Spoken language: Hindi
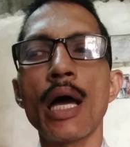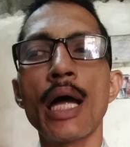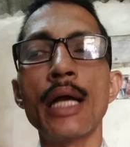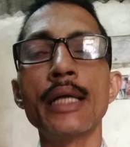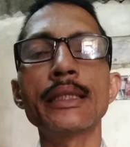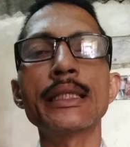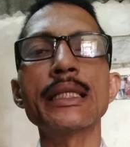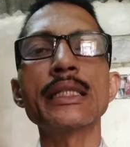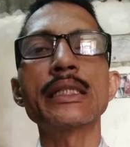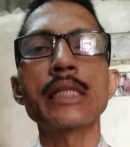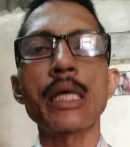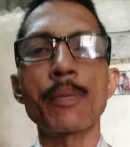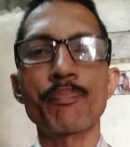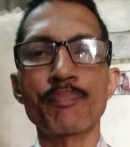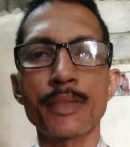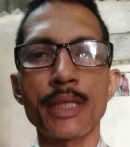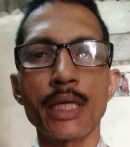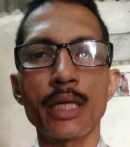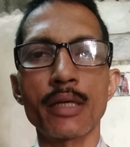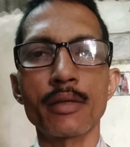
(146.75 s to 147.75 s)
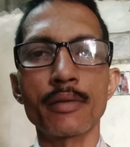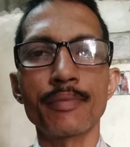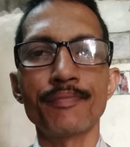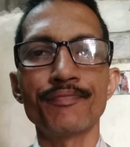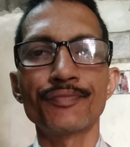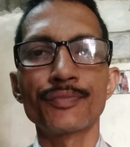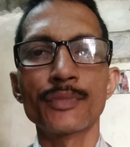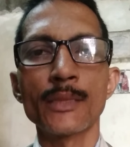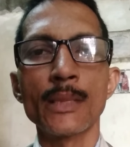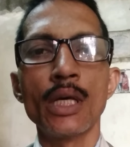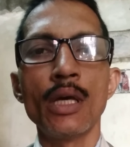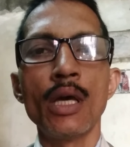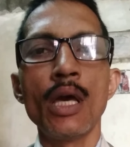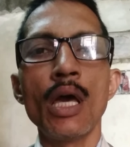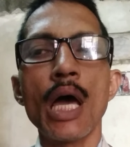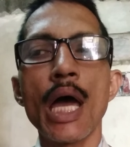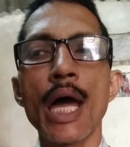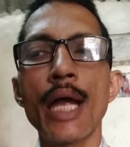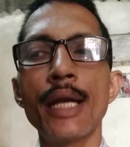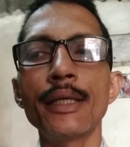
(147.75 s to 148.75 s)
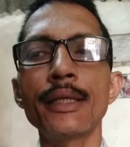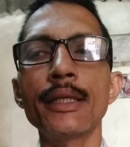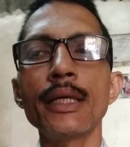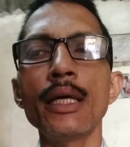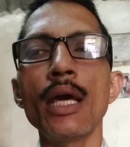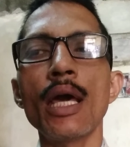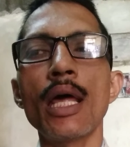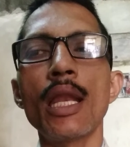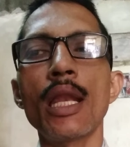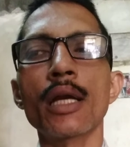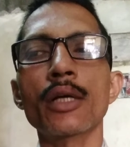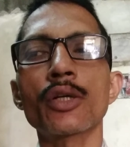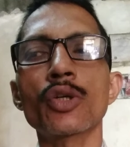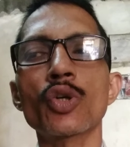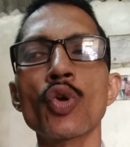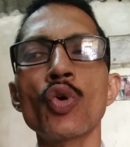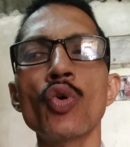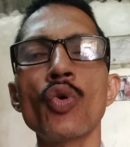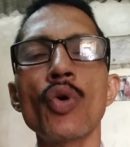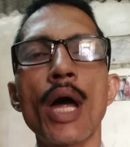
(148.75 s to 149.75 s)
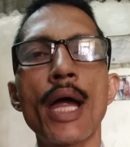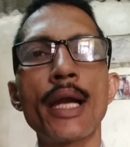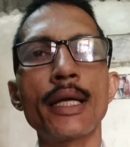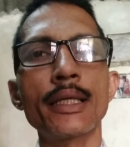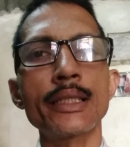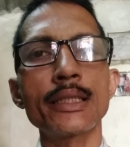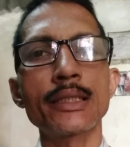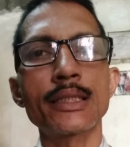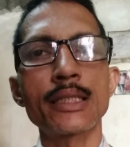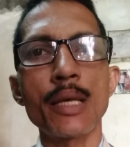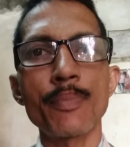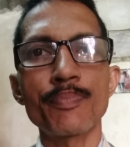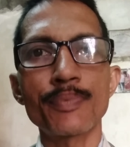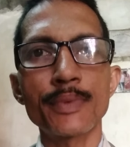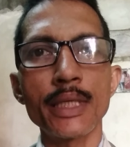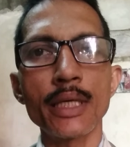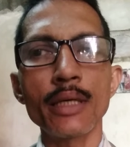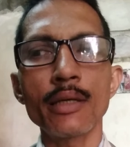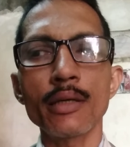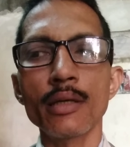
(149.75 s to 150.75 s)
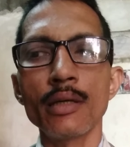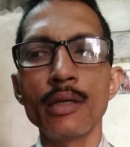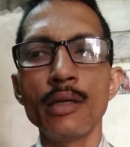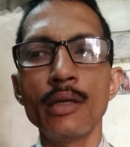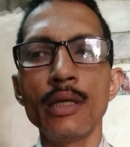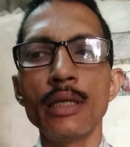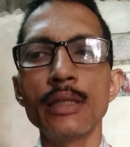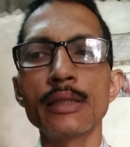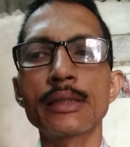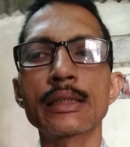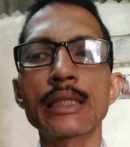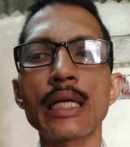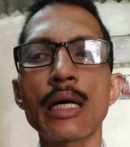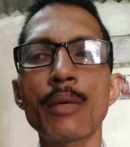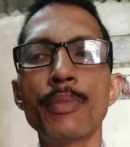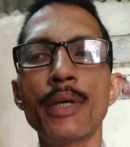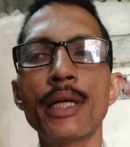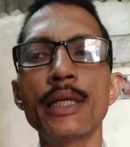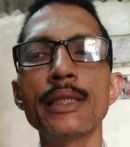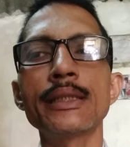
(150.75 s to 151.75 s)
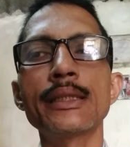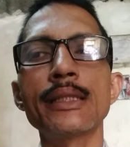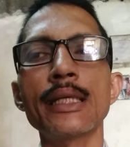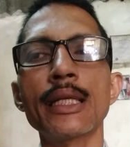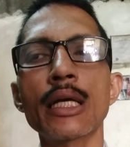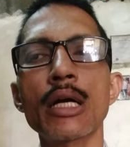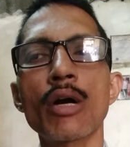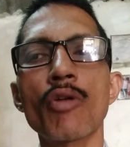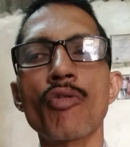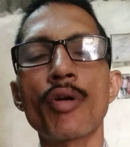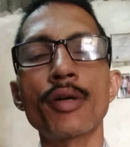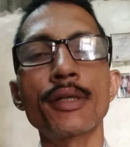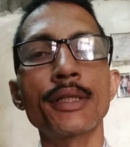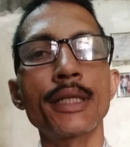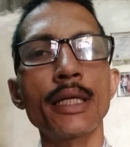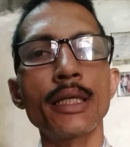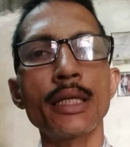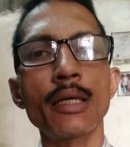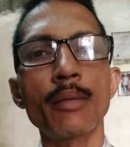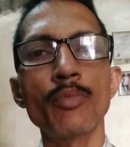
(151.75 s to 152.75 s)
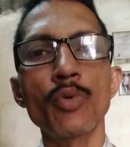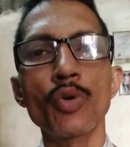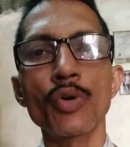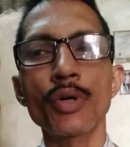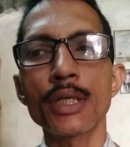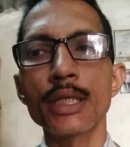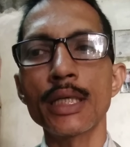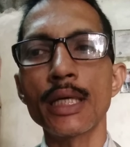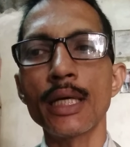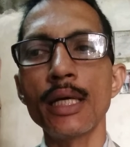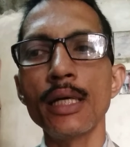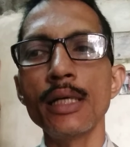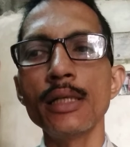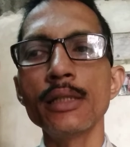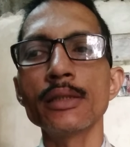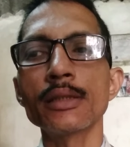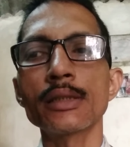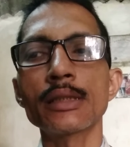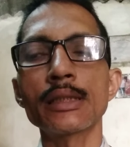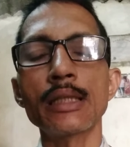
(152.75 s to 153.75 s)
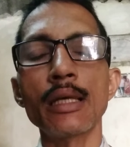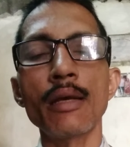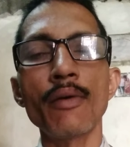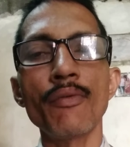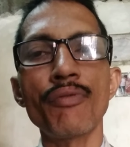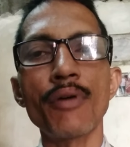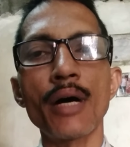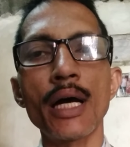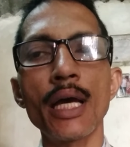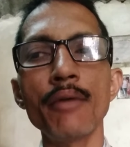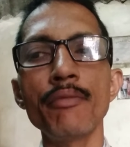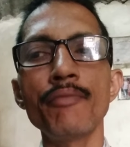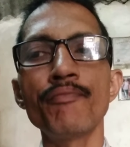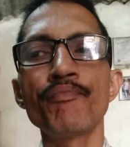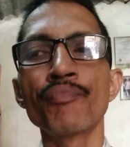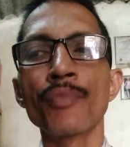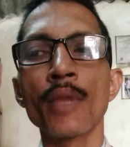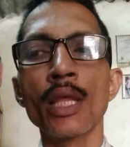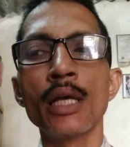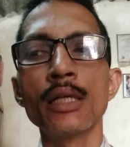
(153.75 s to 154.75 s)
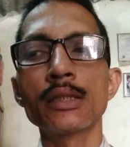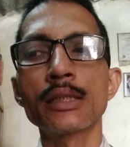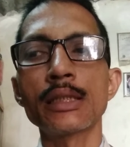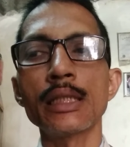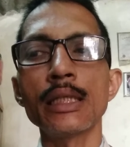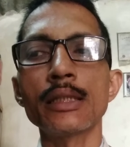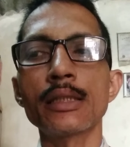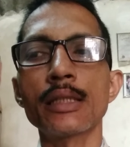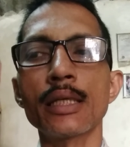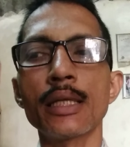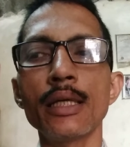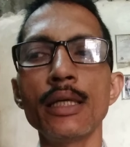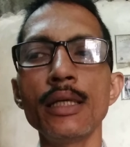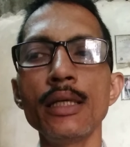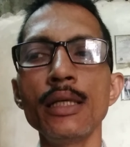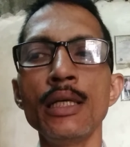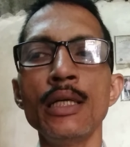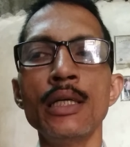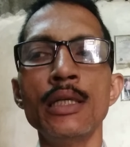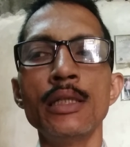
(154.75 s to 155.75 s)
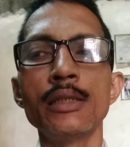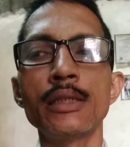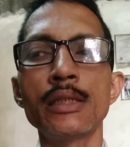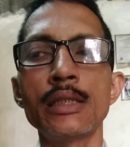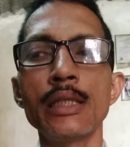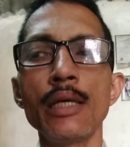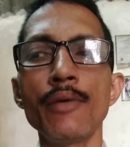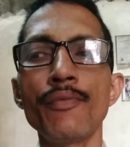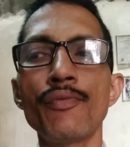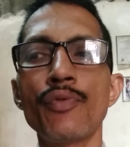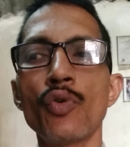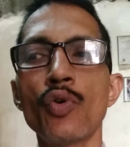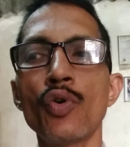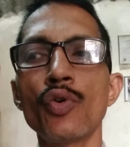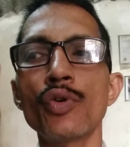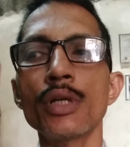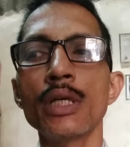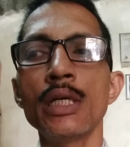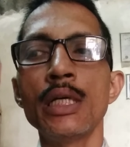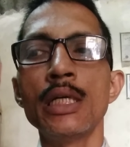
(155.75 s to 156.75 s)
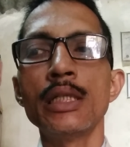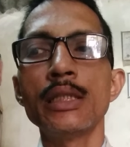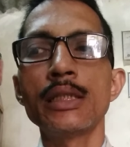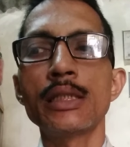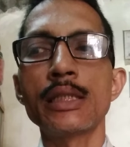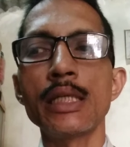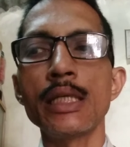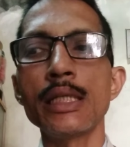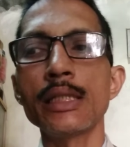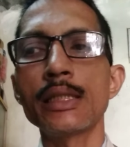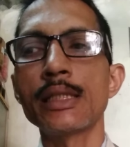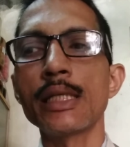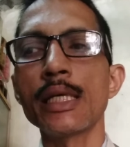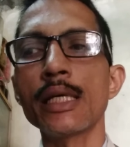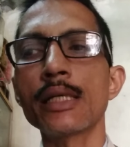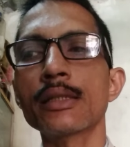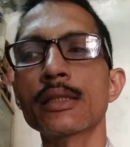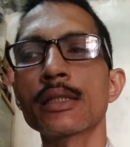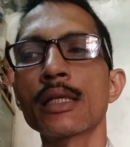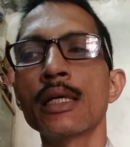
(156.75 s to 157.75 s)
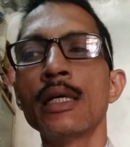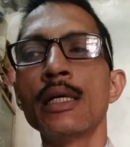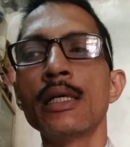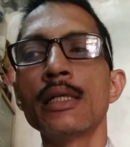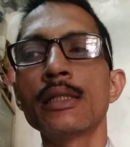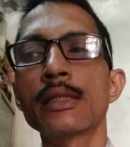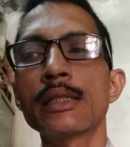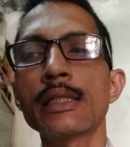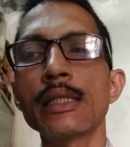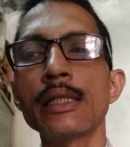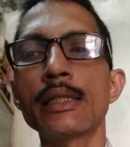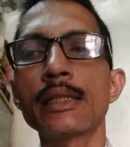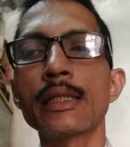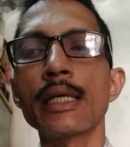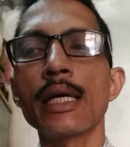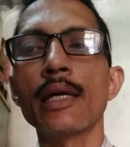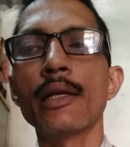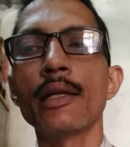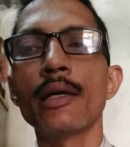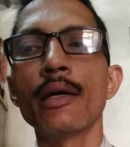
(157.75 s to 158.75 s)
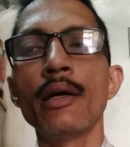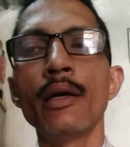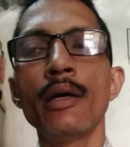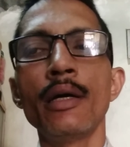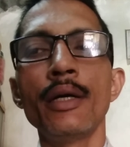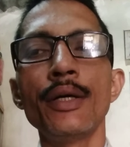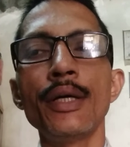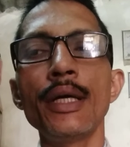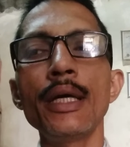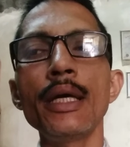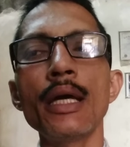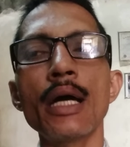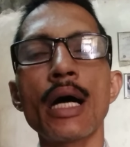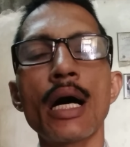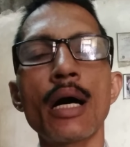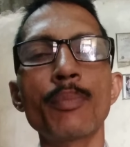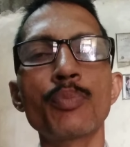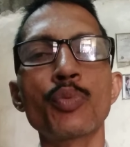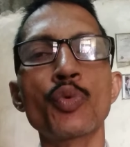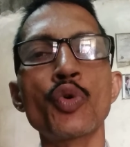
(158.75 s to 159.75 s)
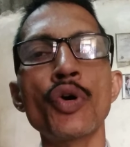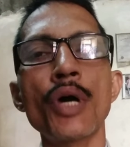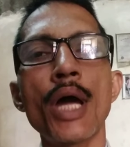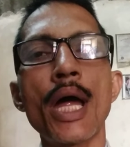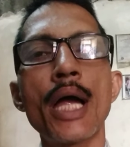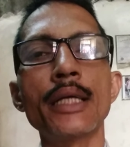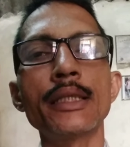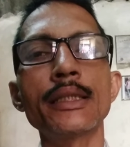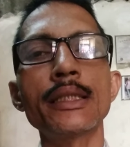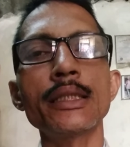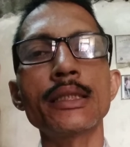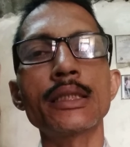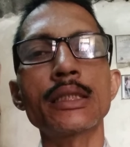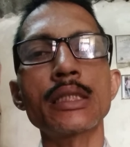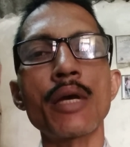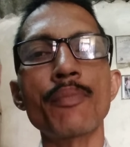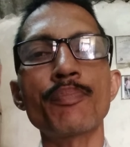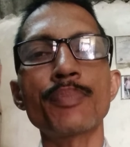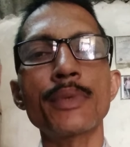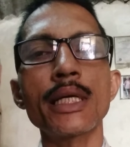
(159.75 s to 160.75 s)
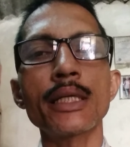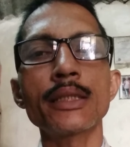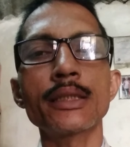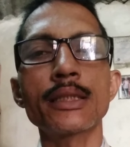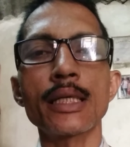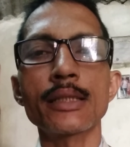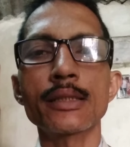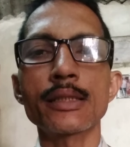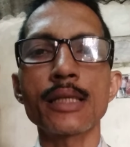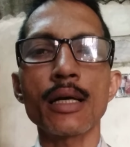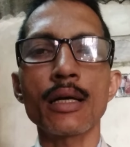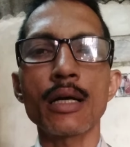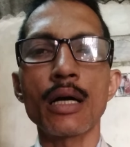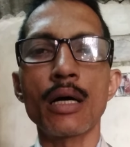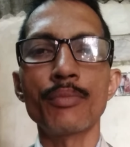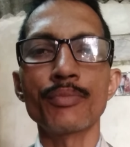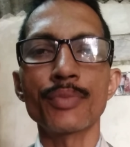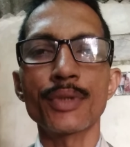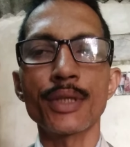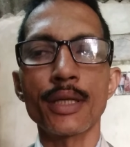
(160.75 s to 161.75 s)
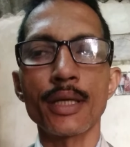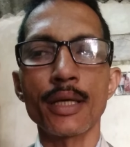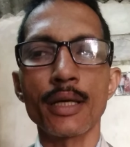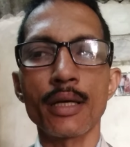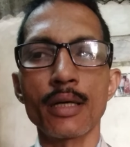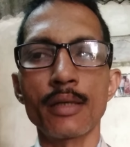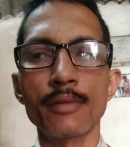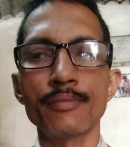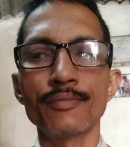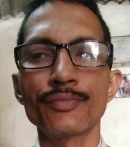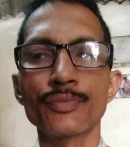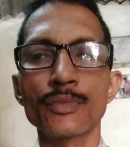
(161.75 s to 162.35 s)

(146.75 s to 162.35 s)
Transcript: एंटीसेप्टिक एंटी इलेक्ट्रो एंटीसेप्टिक इसका मेडिसिन का कंटेंट हम लोग किए हैं सी फाइव सी थ्री सी फोर सी सिक्स सी टेन ये आपको एंटीसेप्टिक जैसा काम करेगा